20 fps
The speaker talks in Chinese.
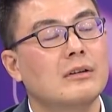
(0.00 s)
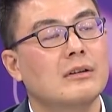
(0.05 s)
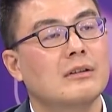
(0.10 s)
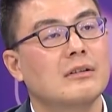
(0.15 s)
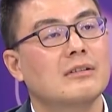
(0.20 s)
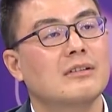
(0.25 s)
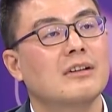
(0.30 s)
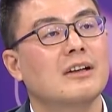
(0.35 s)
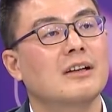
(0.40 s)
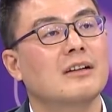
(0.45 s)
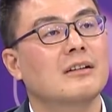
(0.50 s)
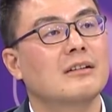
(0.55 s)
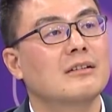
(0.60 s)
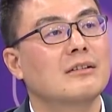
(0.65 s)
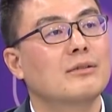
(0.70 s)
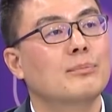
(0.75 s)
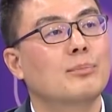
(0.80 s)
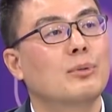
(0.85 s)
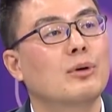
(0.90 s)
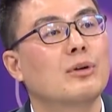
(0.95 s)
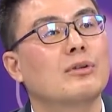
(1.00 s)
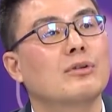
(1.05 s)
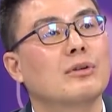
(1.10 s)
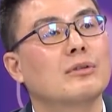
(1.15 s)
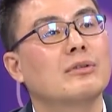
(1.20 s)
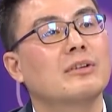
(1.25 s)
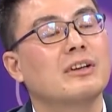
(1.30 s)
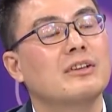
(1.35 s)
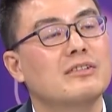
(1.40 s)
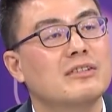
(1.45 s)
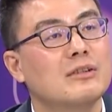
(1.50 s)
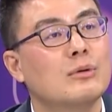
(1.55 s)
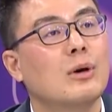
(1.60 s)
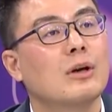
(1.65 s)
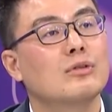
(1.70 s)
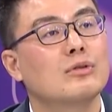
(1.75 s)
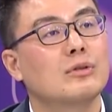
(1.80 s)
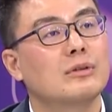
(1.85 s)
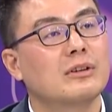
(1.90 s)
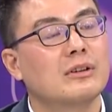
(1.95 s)
以呢，现在可能帛琉总统也希
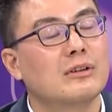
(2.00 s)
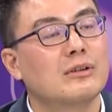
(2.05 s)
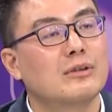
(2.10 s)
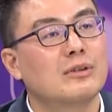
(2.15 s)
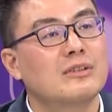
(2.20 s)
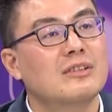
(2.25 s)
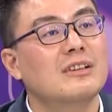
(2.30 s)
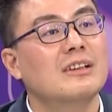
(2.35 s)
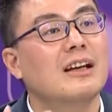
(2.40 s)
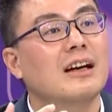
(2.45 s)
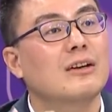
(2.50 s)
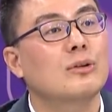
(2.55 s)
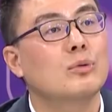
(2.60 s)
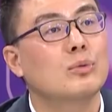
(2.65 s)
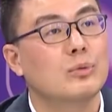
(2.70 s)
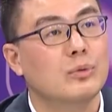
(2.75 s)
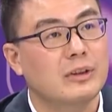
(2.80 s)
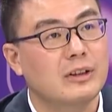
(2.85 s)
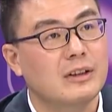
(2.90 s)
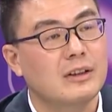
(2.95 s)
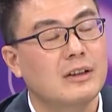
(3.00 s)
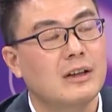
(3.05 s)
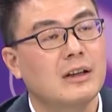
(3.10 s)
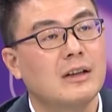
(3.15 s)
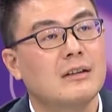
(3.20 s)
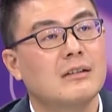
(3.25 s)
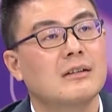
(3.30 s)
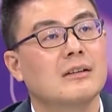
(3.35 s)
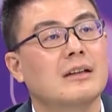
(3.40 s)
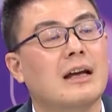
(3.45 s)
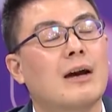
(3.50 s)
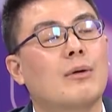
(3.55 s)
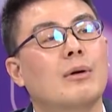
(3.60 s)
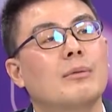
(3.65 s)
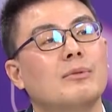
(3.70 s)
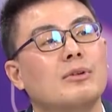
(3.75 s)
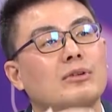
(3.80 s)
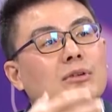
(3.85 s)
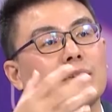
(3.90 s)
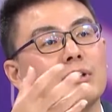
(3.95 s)
望说能够尽量鼓励这个台
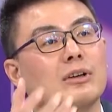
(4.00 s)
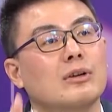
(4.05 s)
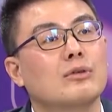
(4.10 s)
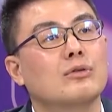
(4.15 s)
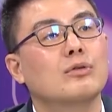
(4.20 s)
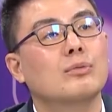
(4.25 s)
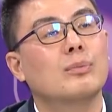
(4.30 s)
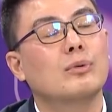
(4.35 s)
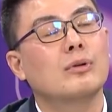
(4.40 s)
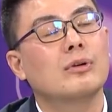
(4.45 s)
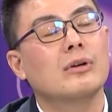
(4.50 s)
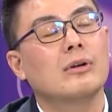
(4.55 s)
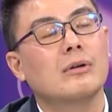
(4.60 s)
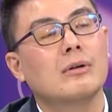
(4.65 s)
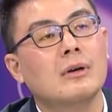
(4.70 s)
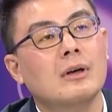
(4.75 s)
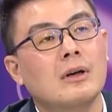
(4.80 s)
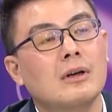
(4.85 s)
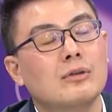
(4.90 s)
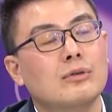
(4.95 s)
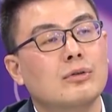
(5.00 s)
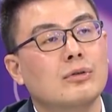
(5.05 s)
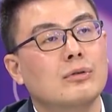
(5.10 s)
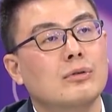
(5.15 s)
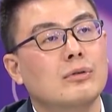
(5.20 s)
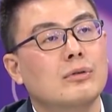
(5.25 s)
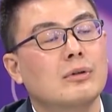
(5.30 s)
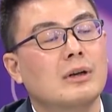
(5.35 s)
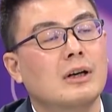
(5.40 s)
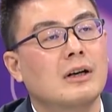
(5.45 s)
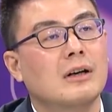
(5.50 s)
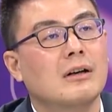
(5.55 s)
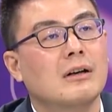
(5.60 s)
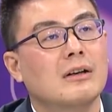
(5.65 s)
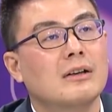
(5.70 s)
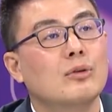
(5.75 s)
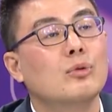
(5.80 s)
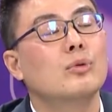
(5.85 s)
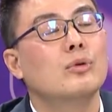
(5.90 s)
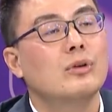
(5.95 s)
湾民众能够去帛琉去
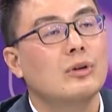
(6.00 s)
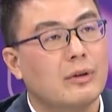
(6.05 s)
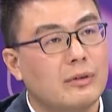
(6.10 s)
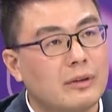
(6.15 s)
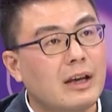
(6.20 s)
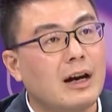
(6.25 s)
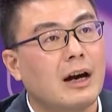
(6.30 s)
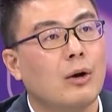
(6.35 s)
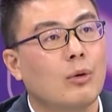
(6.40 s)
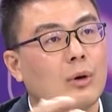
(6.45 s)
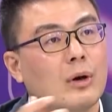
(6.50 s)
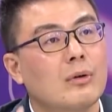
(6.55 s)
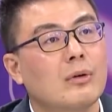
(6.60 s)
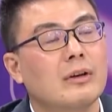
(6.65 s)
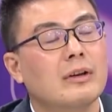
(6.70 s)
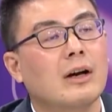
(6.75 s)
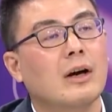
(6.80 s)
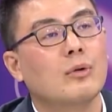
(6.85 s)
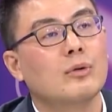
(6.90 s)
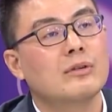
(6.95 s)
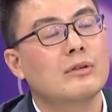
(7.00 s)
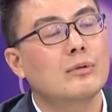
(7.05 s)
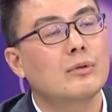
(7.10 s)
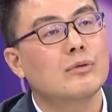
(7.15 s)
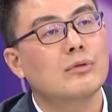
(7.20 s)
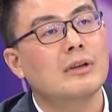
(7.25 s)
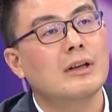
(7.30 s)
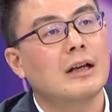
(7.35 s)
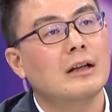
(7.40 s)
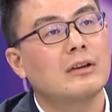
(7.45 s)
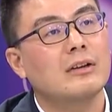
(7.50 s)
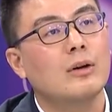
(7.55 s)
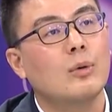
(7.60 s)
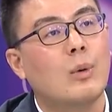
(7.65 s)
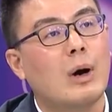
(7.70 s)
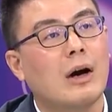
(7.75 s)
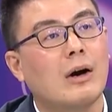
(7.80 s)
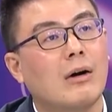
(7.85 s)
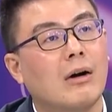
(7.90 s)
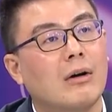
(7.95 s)
呃旅也好，观光也好。其实我最近看到一个
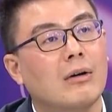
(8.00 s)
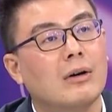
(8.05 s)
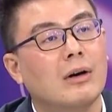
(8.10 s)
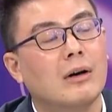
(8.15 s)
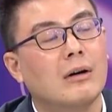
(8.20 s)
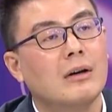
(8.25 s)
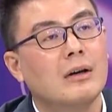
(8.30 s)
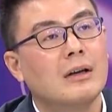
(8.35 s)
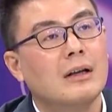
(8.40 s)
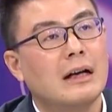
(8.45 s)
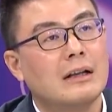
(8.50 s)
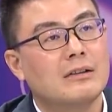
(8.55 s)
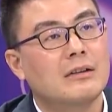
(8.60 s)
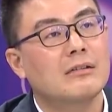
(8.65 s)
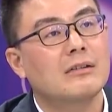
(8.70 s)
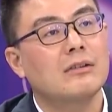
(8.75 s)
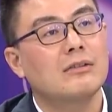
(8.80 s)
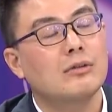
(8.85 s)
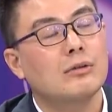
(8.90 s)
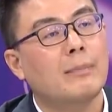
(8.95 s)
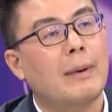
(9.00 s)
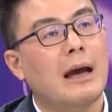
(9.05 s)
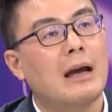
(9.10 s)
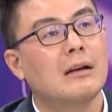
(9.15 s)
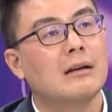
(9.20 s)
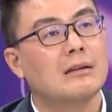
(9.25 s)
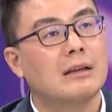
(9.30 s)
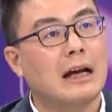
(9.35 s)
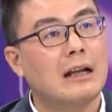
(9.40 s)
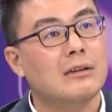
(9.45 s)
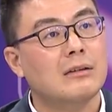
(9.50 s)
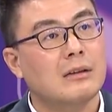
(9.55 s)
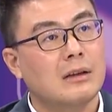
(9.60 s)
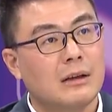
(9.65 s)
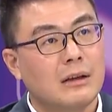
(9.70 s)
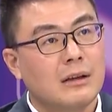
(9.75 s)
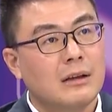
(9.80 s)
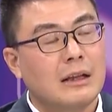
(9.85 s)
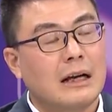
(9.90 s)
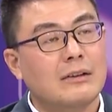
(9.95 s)
网红哦，他前阵子就拍了，他
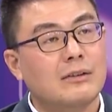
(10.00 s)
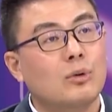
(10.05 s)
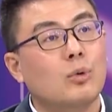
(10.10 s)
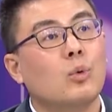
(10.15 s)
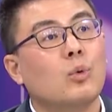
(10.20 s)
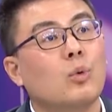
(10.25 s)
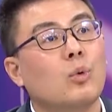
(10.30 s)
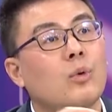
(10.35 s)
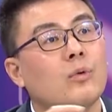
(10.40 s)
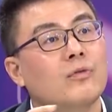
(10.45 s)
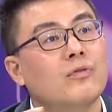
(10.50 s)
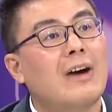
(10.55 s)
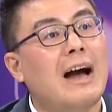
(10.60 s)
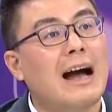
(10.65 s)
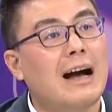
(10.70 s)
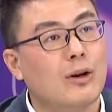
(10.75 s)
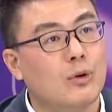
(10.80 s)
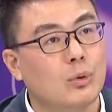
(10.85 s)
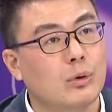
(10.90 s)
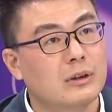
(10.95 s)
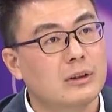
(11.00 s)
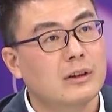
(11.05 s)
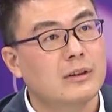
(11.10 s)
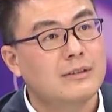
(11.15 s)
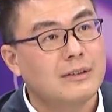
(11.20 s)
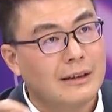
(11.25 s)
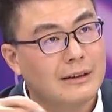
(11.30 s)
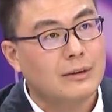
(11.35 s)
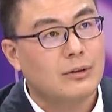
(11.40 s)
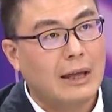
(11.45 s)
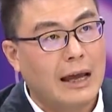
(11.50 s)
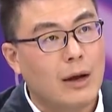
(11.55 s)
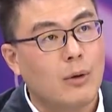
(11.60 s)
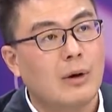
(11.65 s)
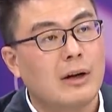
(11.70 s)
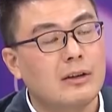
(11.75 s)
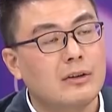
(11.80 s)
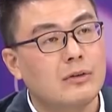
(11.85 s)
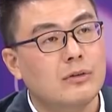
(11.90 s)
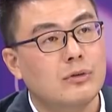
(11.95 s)
他是法国的在台
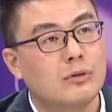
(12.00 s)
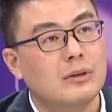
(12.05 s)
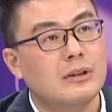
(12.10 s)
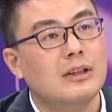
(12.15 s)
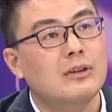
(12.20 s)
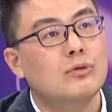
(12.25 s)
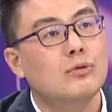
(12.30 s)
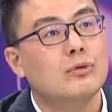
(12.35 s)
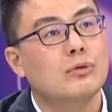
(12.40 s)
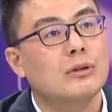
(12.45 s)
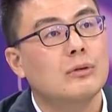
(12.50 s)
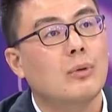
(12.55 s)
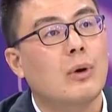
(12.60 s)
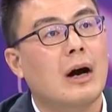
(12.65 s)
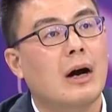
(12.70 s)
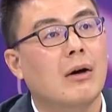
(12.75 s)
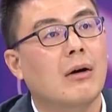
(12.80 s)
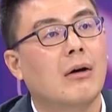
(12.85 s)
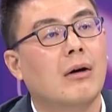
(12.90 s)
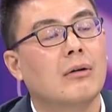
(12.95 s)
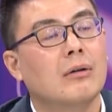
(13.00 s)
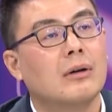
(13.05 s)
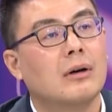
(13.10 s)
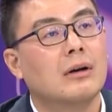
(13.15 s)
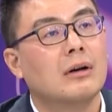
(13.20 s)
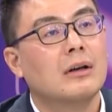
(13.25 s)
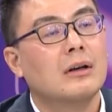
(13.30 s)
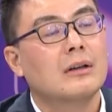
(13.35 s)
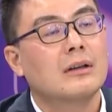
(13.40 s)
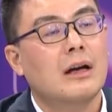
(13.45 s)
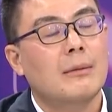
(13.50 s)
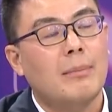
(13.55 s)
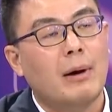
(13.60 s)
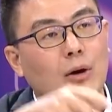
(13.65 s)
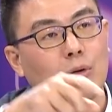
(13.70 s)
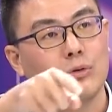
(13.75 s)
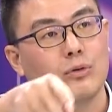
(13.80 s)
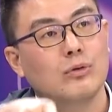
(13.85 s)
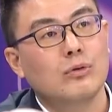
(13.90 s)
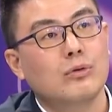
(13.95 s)
湾定居的网红哦，他
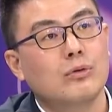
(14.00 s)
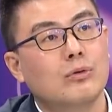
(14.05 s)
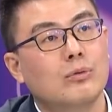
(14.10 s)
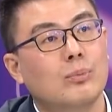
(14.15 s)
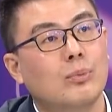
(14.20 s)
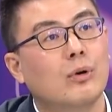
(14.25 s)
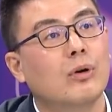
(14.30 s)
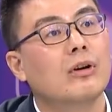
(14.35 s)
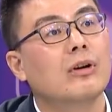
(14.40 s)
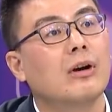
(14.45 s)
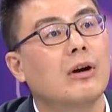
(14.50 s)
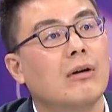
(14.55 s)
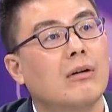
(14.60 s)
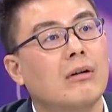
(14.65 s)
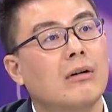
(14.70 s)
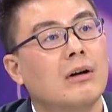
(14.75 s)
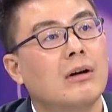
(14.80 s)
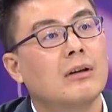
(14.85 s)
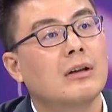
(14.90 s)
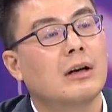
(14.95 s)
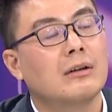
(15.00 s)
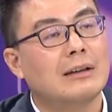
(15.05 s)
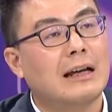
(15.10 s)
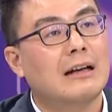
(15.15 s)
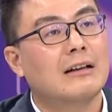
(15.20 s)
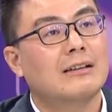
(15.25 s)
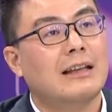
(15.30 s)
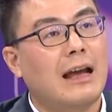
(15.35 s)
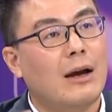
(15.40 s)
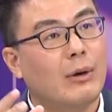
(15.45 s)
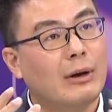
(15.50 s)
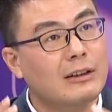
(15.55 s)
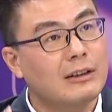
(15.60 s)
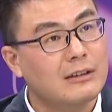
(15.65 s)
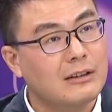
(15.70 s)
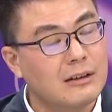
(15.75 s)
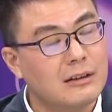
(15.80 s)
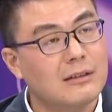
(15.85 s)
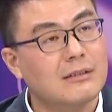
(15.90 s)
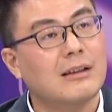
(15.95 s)
跑去帛琉，嗯，然后拿了台湾
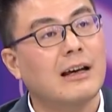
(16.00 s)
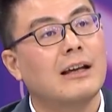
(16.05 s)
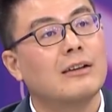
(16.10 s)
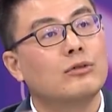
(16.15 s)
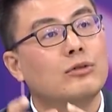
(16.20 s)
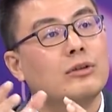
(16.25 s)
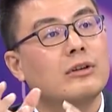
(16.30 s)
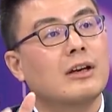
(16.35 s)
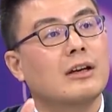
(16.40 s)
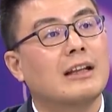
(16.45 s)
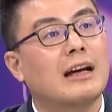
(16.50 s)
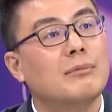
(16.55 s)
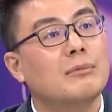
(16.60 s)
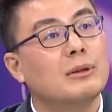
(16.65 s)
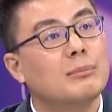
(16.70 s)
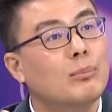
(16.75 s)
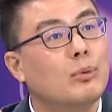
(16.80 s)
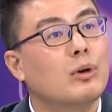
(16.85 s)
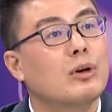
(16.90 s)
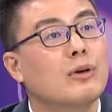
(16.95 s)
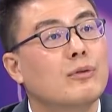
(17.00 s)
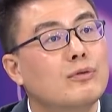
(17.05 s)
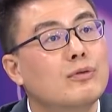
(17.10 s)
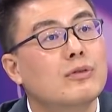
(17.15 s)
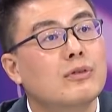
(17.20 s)
的特产去给他们的帛琉